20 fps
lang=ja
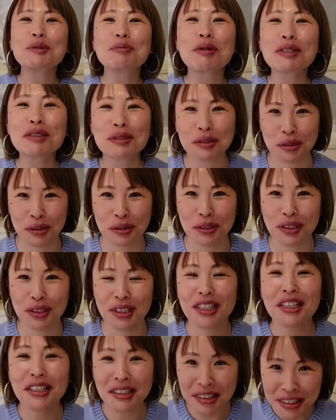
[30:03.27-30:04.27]
ます。
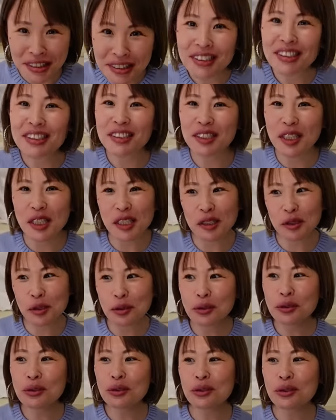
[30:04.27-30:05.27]
うん、で、
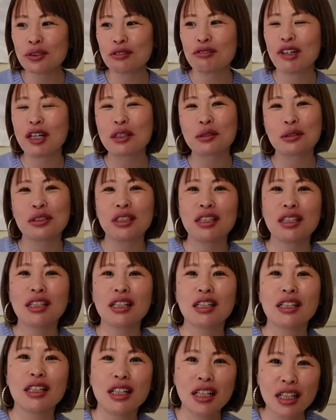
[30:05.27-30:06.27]
どの惑星
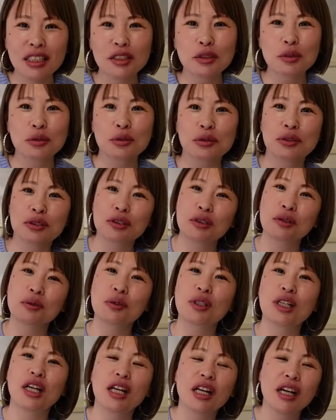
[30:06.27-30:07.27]
からちょっと作ろ
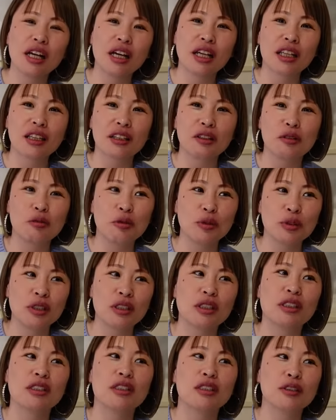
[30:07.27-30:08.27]
うかなって思って
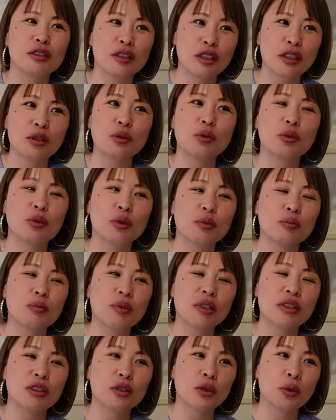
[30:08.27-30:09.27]
たんですけど、
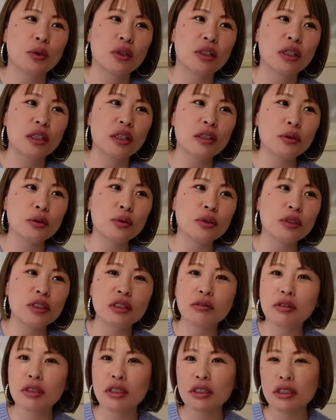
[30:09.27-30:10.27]
まあ直感として
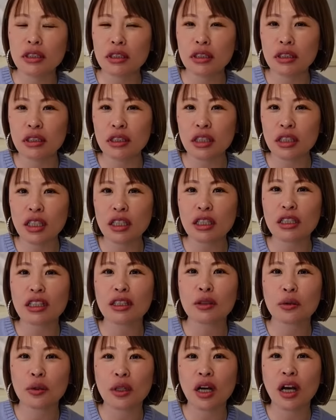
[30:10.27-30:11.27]
私にあった
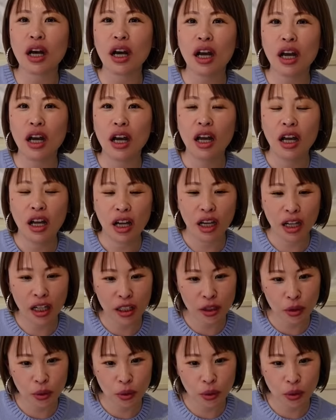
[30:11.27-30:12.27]
のが、あ
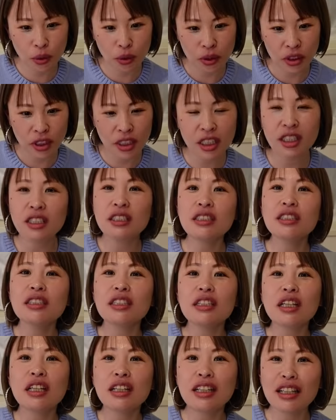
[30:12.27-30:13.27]
の、金
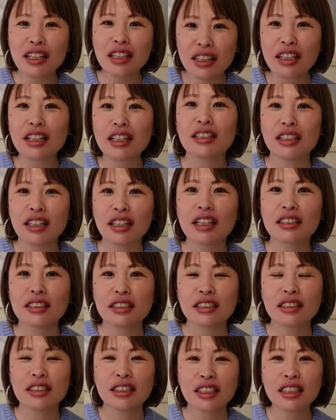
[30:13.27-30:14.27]
星だったんで、
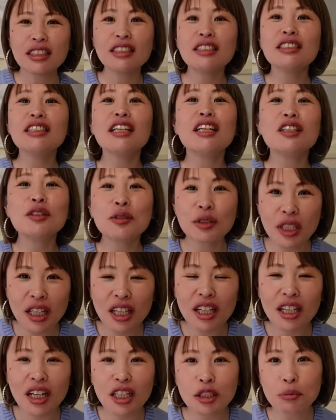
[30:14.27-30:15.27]
金星の
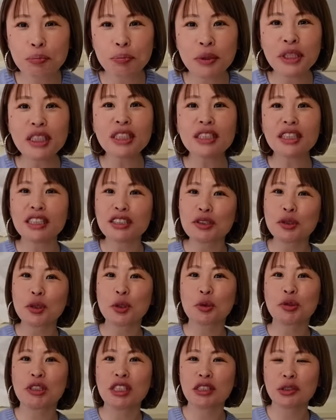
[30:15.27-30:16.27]
ね、あの、ビーナスと
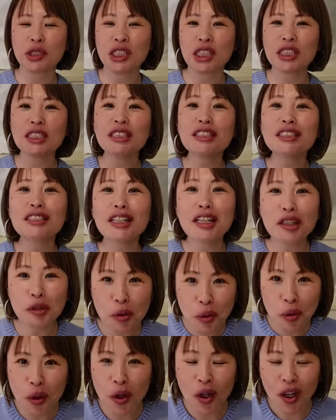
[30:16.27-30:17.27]
言われる金星
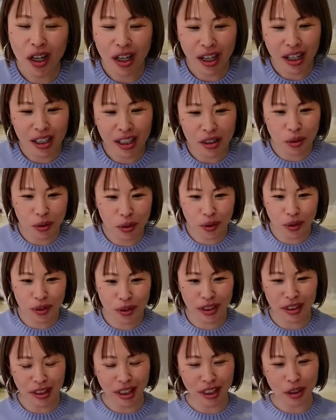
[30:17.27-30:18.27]
の、あのー、
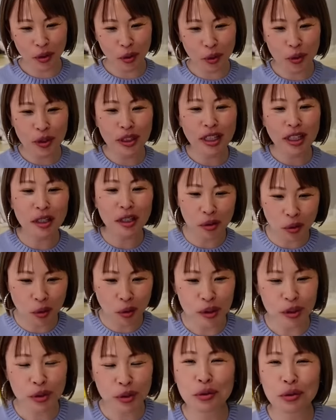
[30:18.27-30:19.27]
なんだ、音源を
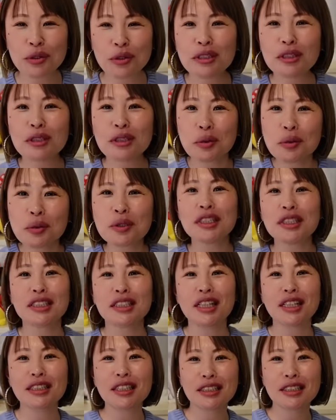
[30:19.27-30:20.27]
数日後に
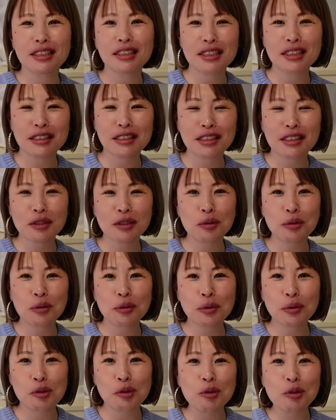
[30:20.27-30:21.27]
出させていただこう
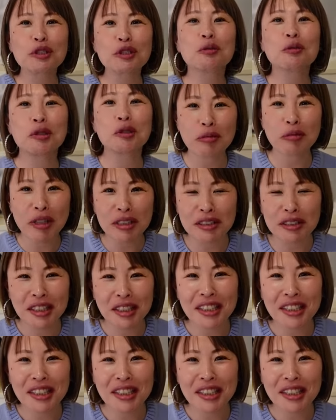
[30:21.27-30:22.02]
と思っております。